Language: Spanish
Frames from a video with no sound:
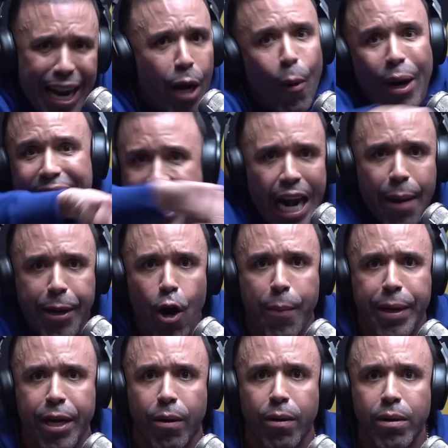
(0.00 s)
cualquier amigo
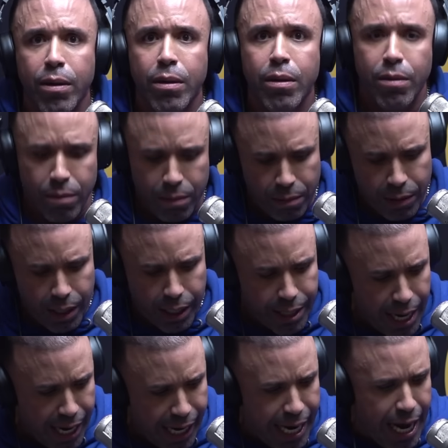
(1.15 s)
mío. Esa es
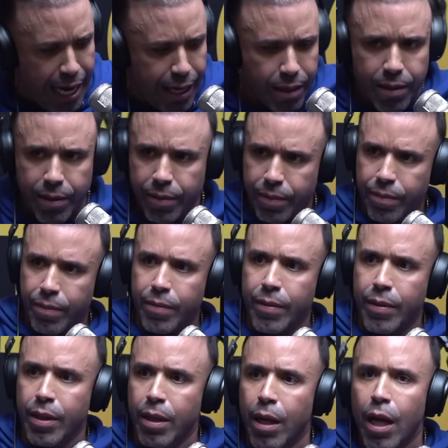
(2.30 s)
la que hay. Pero ¿por qué tú mencionas a
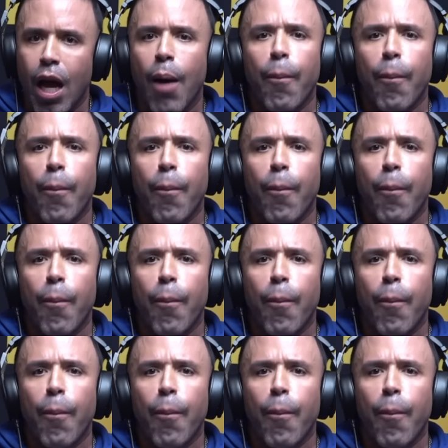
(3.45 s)
Cholongo?